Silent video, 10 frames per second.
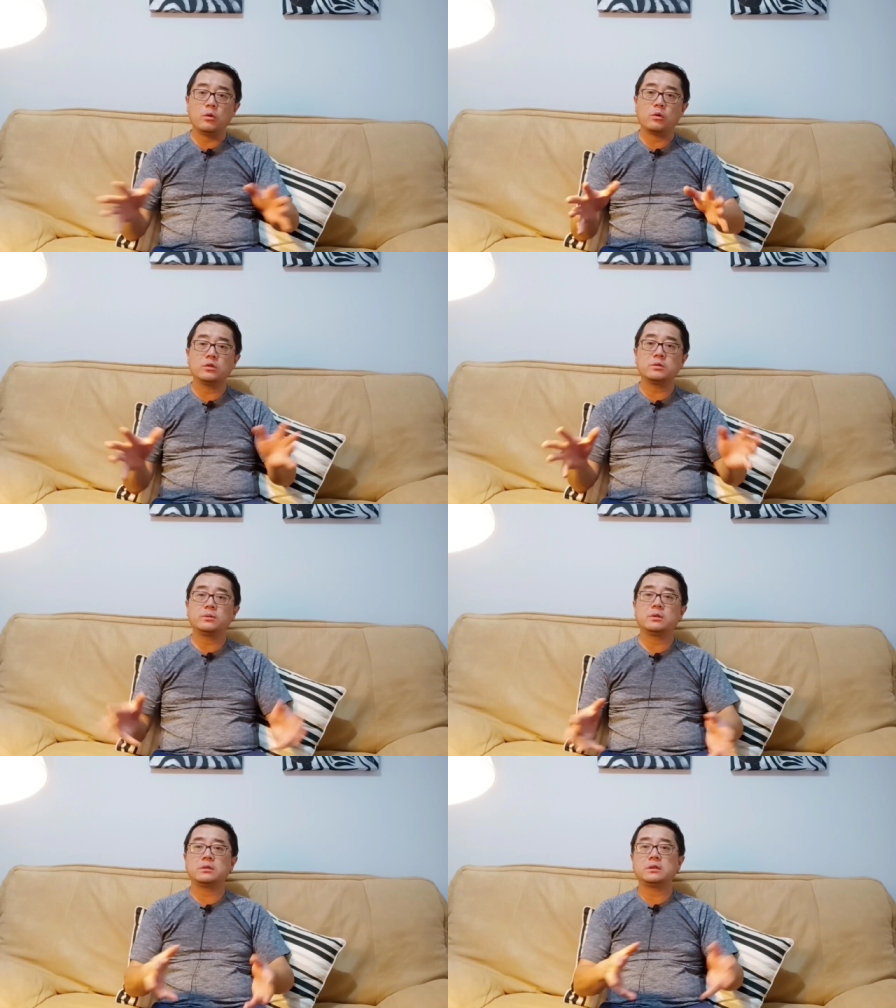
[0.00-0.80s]
控制不
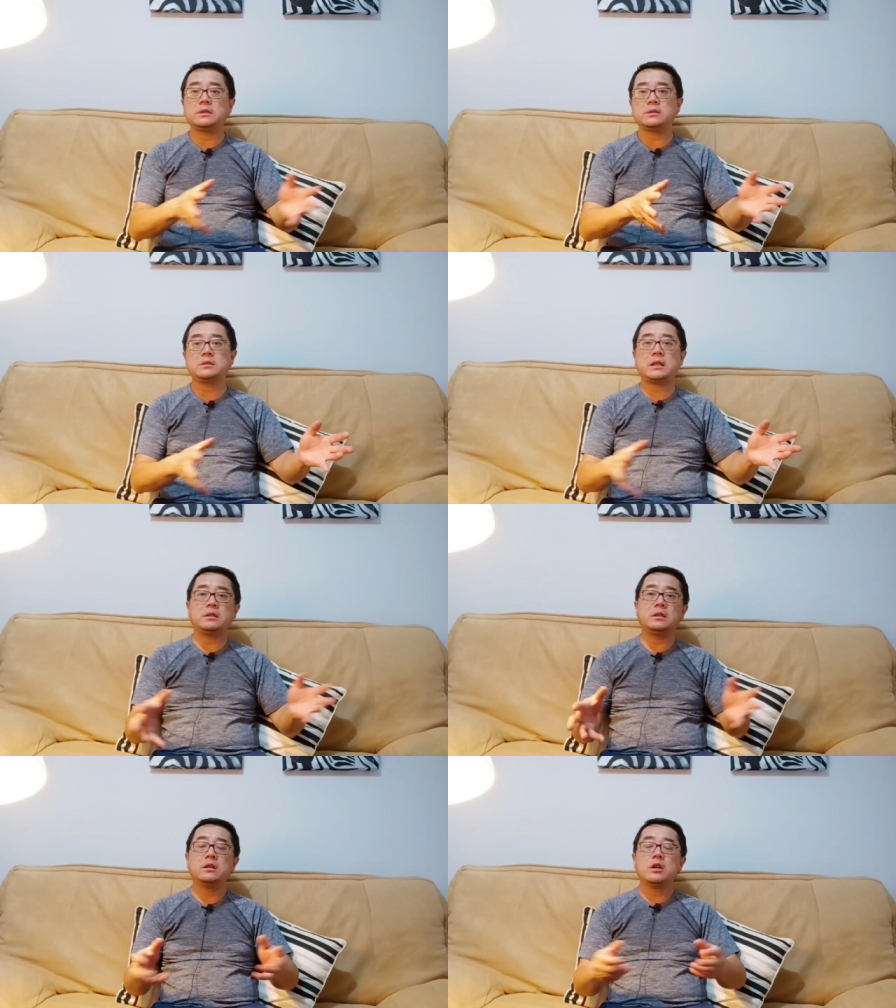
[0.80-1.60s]
了在
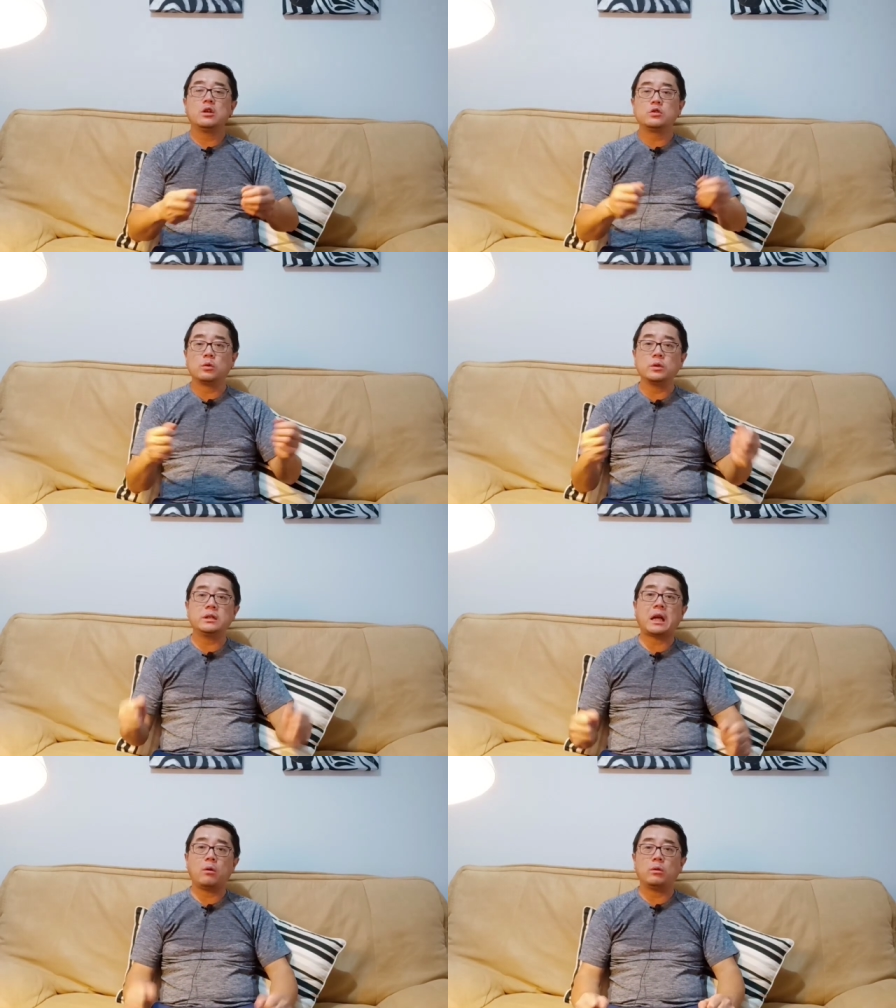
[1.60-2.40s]
山丛林
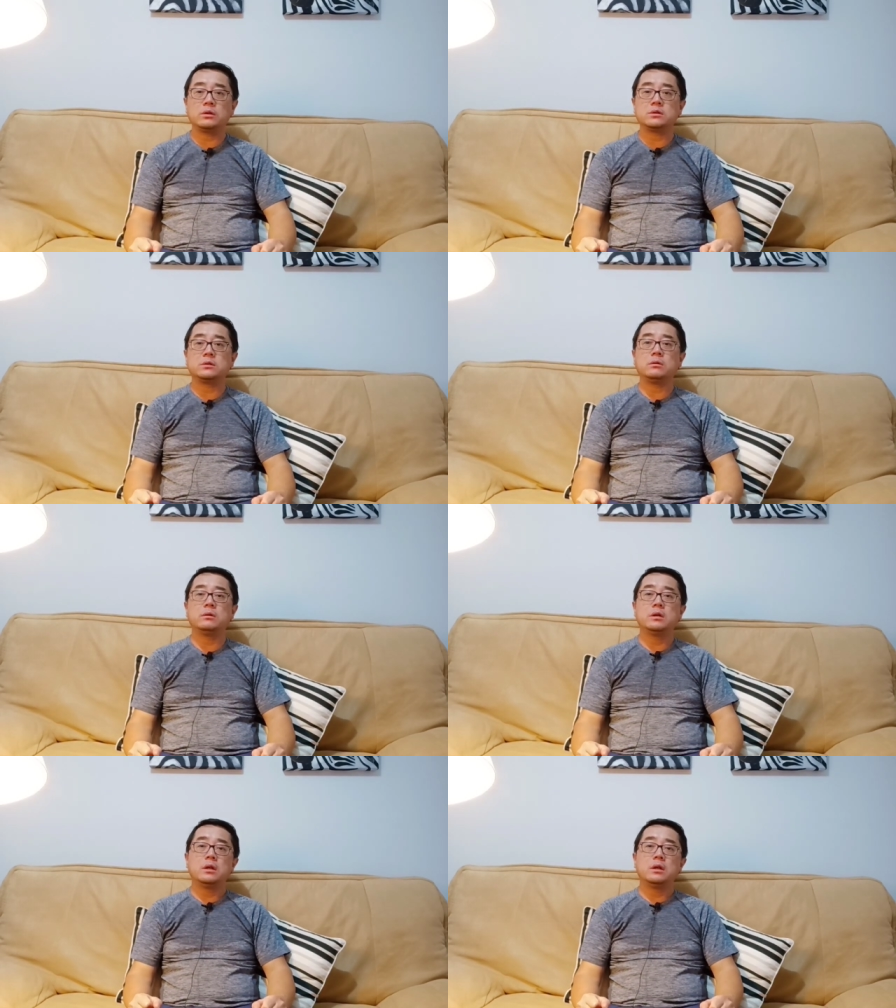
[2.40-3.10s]
大火的时候。